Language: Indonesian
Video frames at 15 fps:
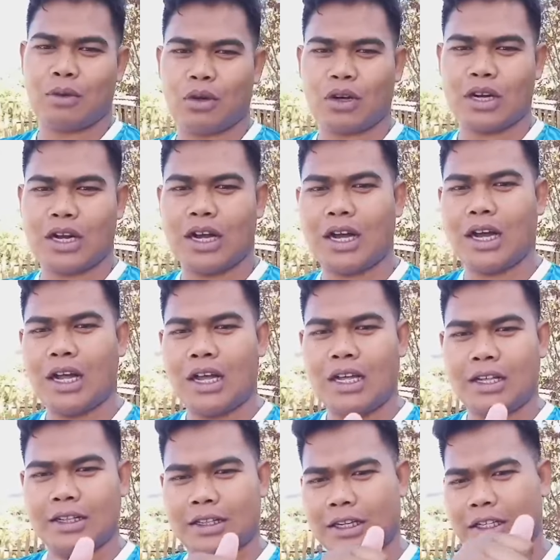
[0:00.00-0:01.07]
Semoga
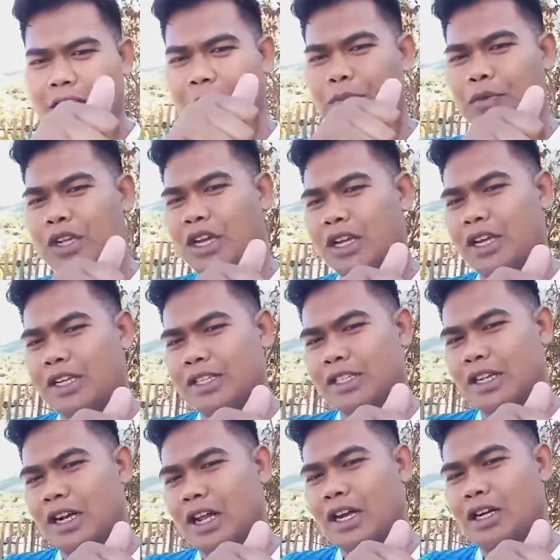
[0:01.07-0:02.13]
tetap
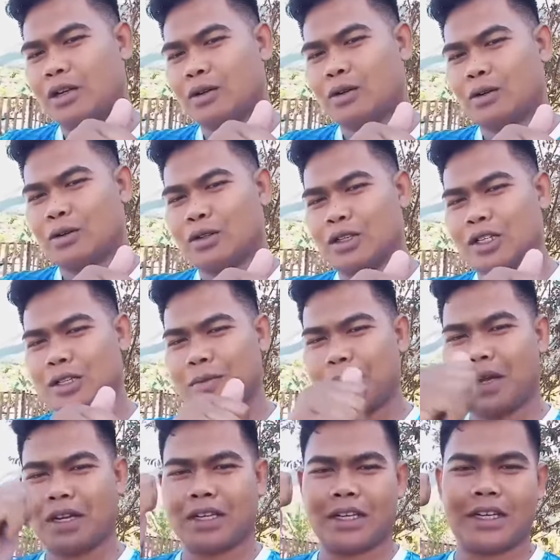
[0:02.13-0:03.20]
jaya selalu.
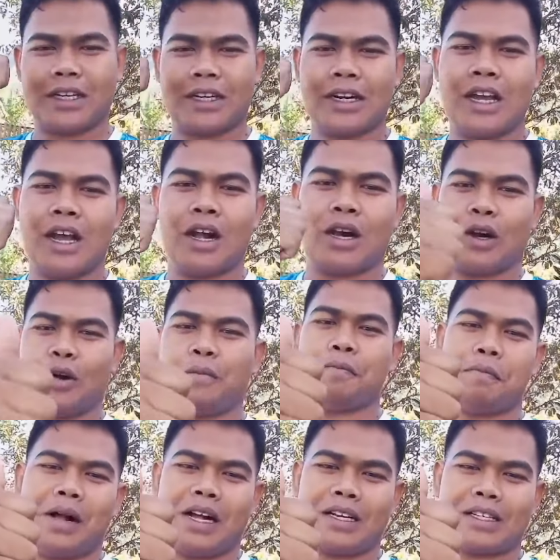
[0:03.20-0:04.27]
Semakin
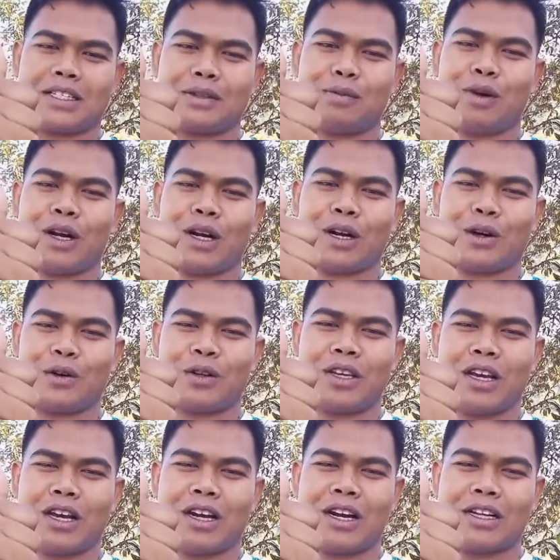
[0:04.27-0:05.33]
kompak semua
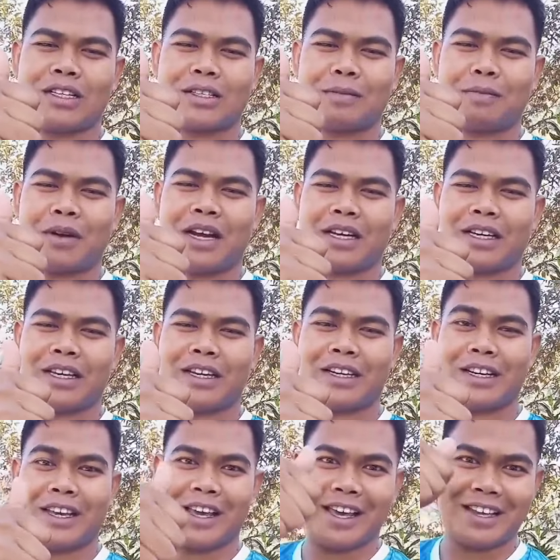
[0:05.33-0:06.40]
krunya dan
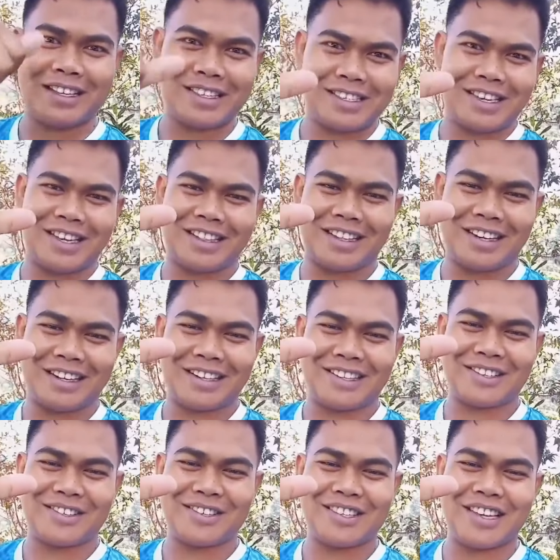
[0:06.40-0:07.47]
semakin kece
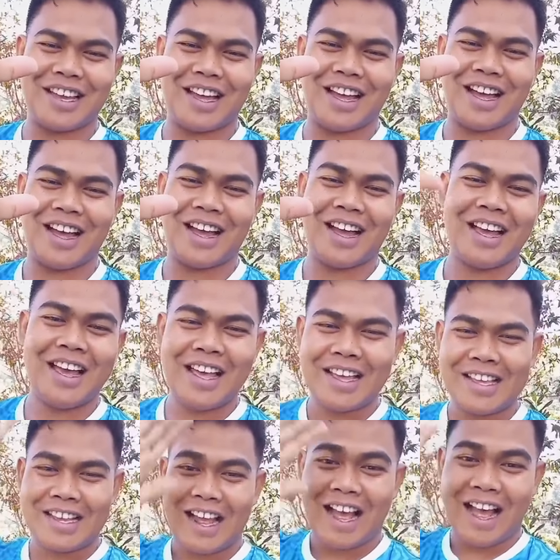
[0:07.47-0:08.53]
tentunya.
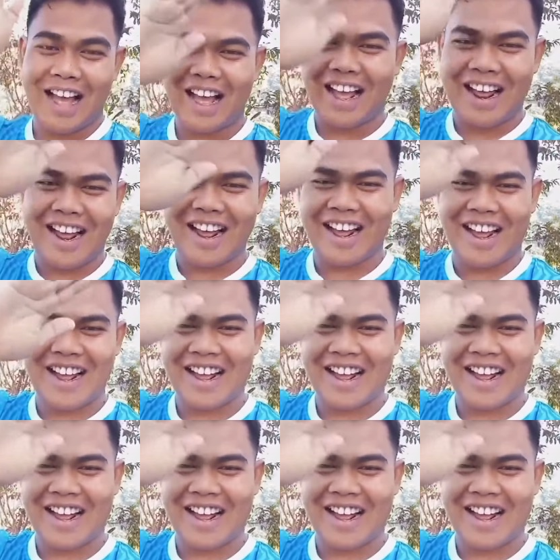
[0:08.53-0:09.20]
Ha.